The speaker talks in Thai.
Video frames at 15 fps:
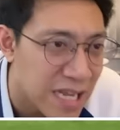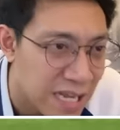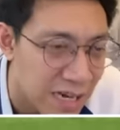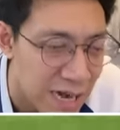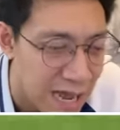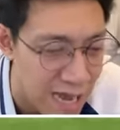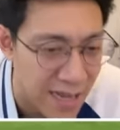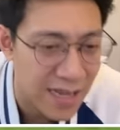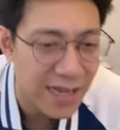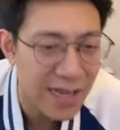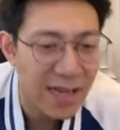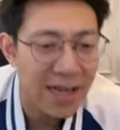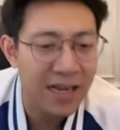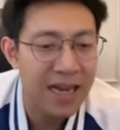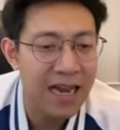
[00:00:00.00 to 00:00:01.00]
เท่าไหร่
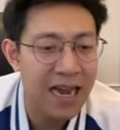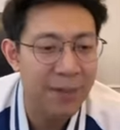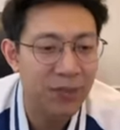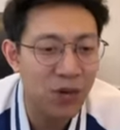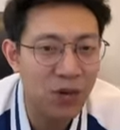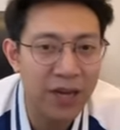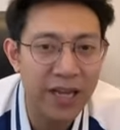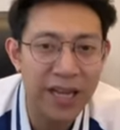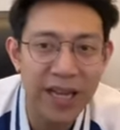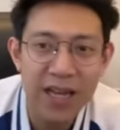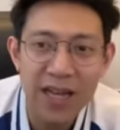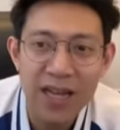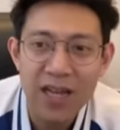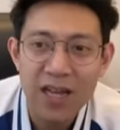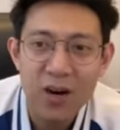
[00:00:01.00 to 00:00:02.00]
นะครับตรงนี้
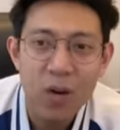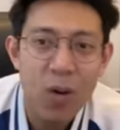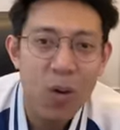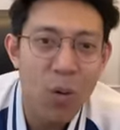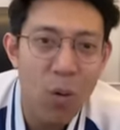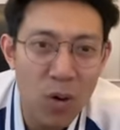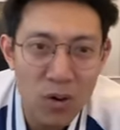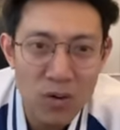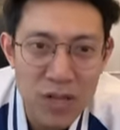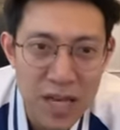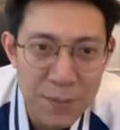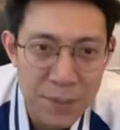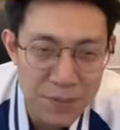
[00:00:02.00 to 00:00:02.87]
โอ้โหแล้วยิงแบบ